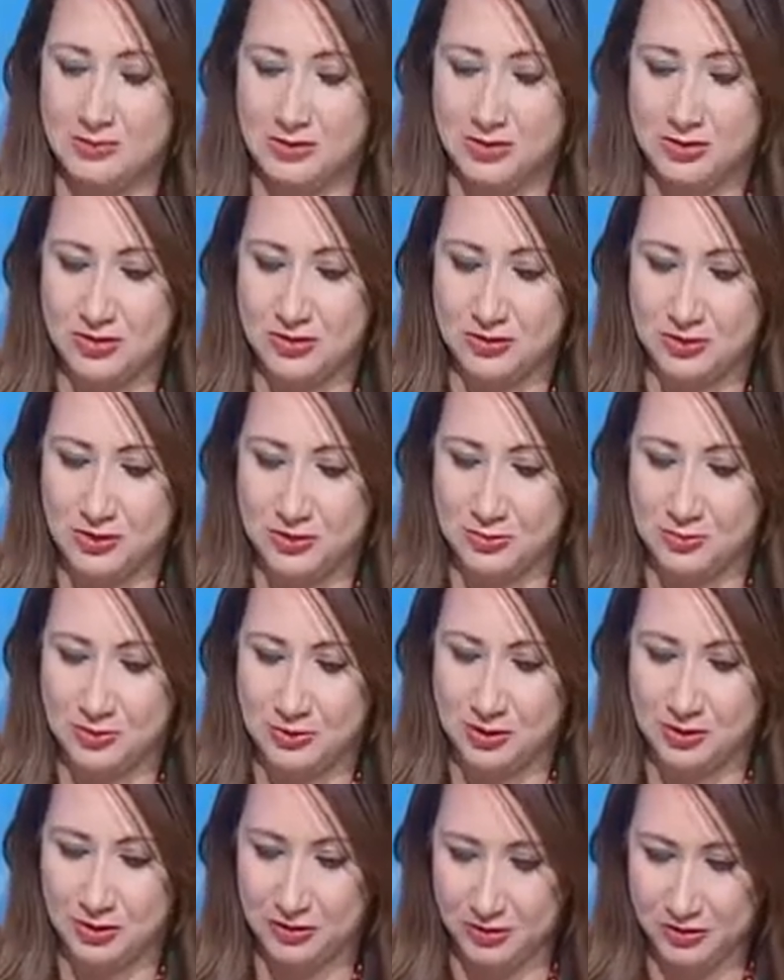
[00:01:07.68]
également son
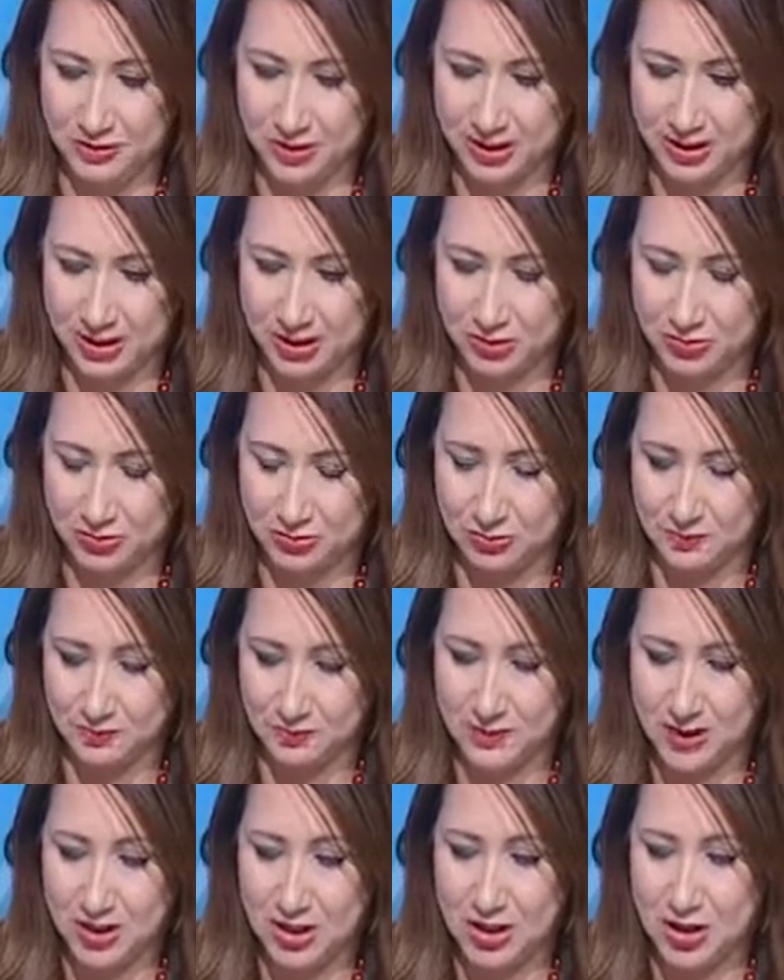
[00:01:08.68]
ampleur dans la
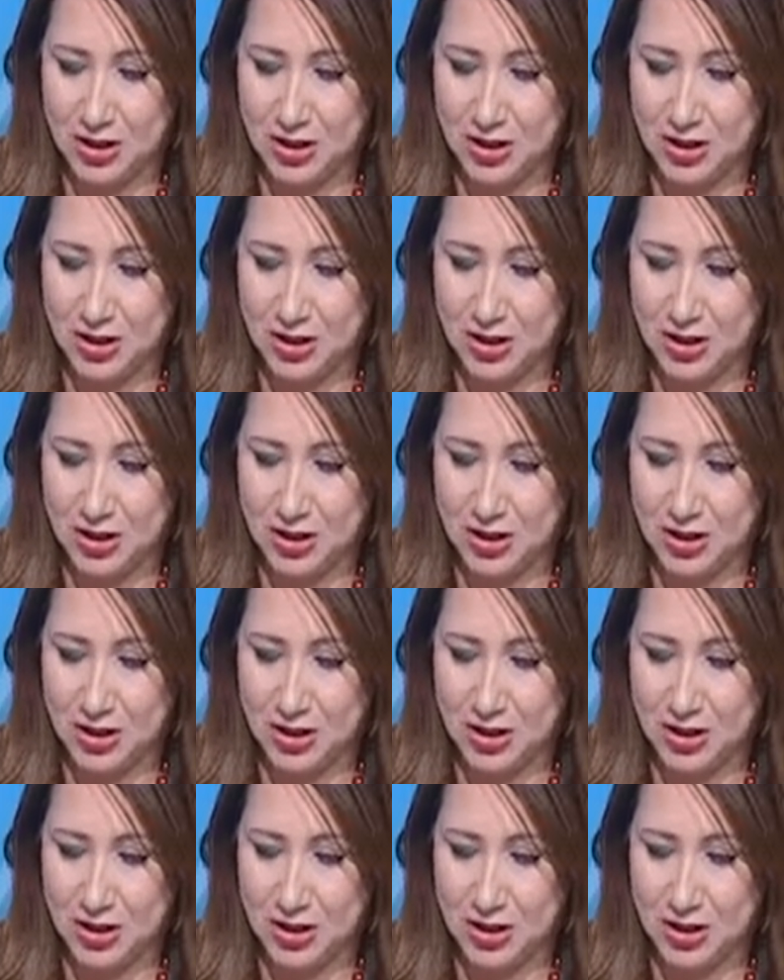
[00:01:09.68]
région.